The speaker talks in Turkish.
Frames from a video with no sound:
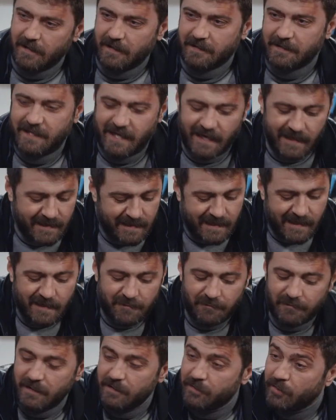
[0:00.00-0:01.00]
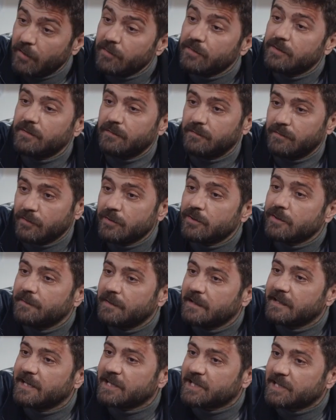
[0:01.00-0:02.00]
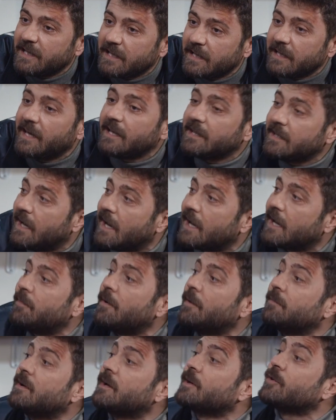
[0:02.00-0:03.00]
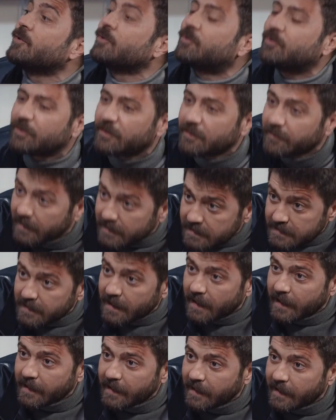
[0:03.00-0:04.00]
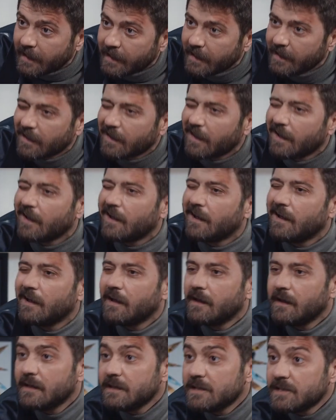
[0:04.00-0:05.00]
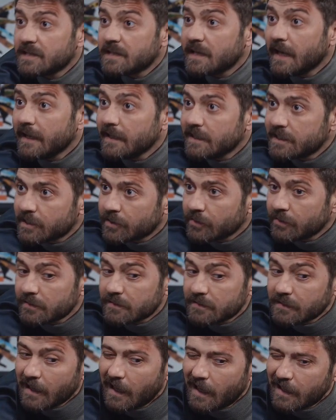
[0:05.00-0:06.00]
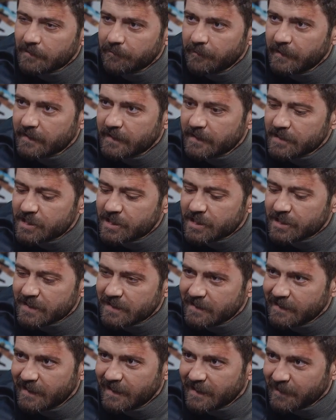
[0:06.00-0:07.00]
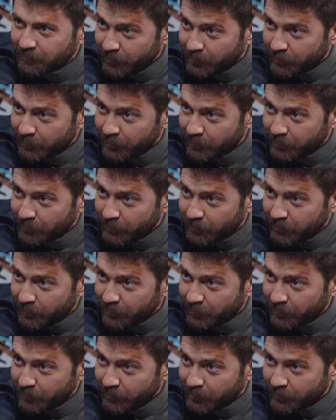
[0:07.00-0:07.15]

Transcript: Ya kendi elimle dövdüğüm Nuri Bilgicileri kendi arabamla götürdüm hastaneye. Çelişki olsun, at metin çıksın diye